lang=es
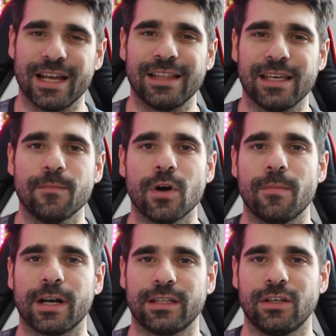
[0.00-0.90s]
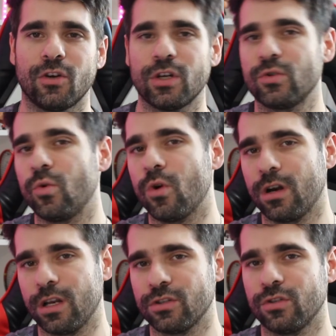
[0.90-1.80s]
del tiempo del partido, no es un
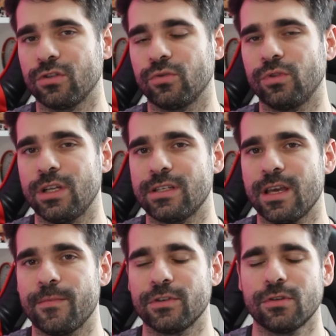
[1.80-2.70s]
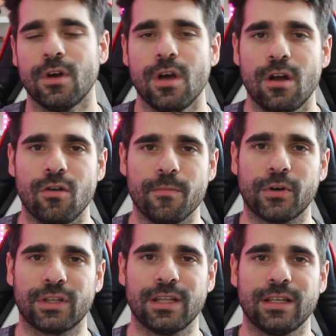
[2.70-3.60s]
jugador que nosotros utilicemos. Lo
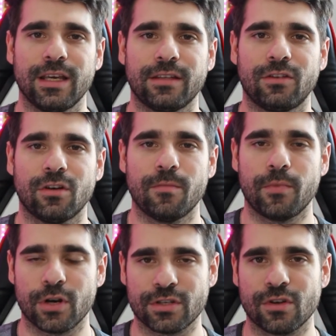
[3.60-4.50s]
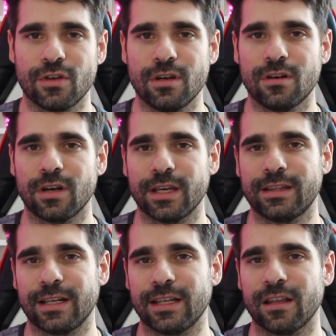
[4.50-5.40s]
importante de esto, por eso digo que es
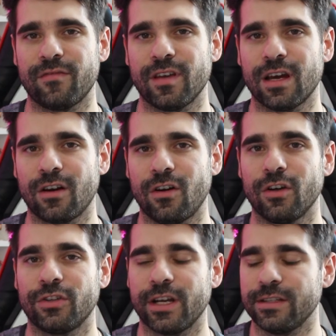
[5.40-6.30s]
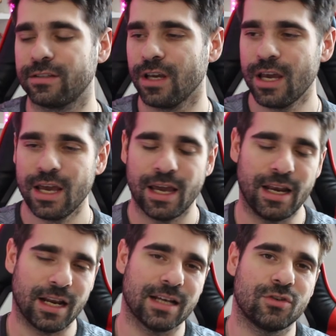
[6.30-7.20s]
tratar de fijarnos los trades. En
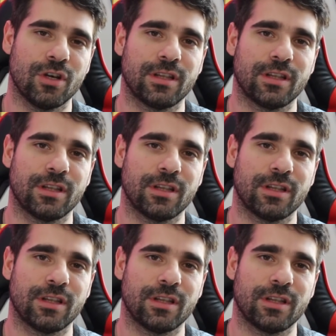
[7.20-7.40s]
el caso de